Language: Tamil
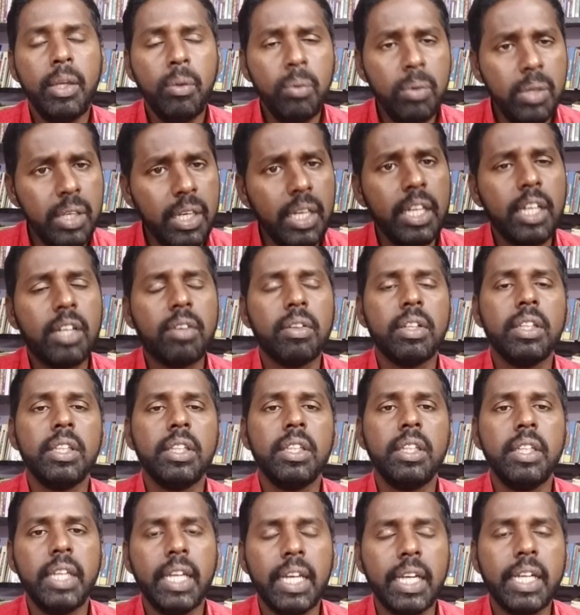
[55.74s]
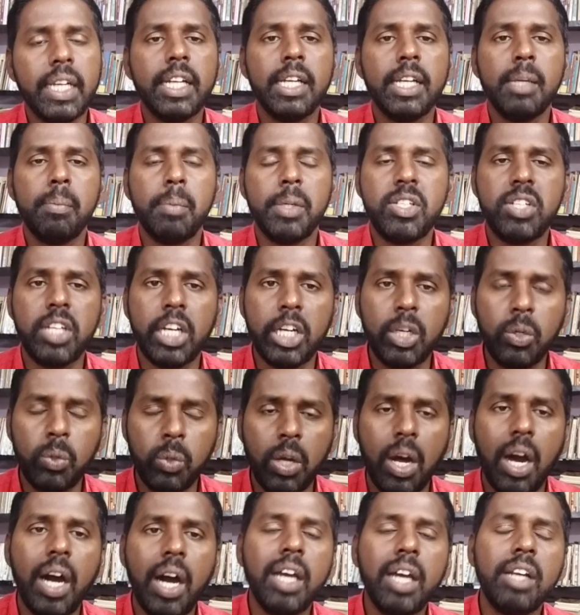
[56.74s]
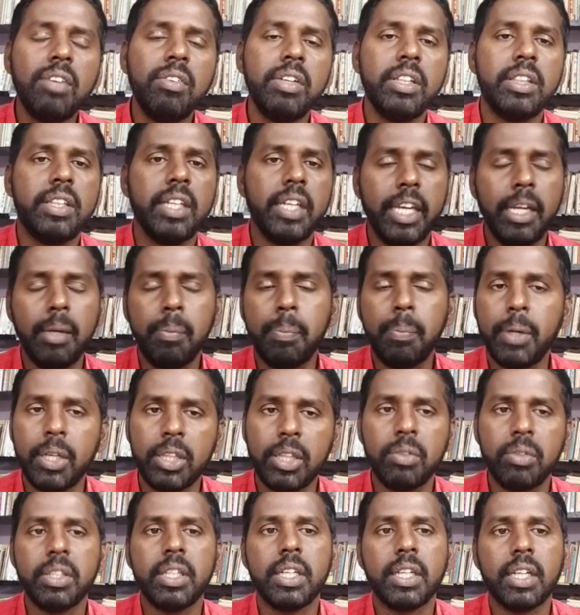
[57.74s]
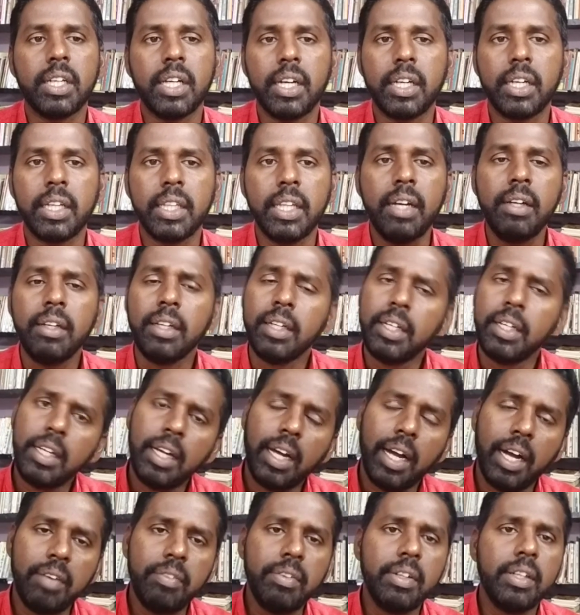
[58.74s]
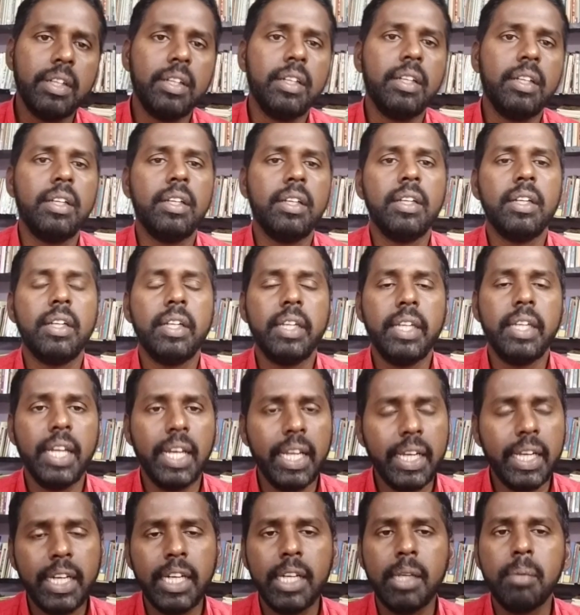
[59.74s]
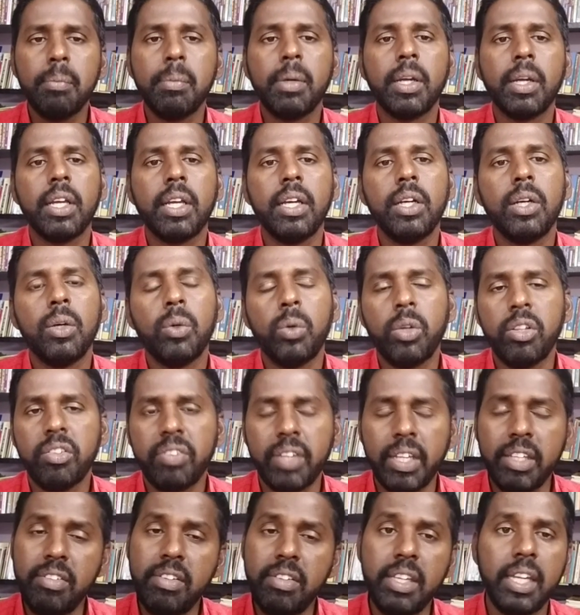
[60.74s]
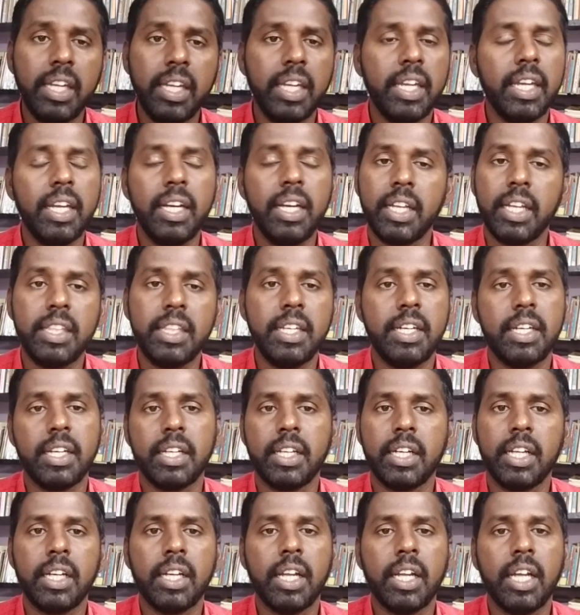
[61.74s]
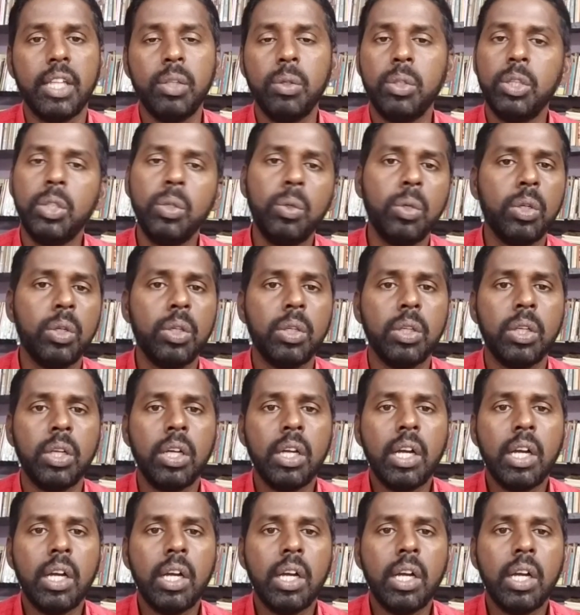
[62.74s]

இவங்களுக்கு வந்து இலக்கணம் பற்றியான ஒரு ஆர்வத்தை ஏற்படுத்துவதற்காக தான் அவர் இலக்கணம்ங்கிற ஒரு சஞ்சிகையை நடத்திட்டு இருக்கிறார் அது வந்து ஒரு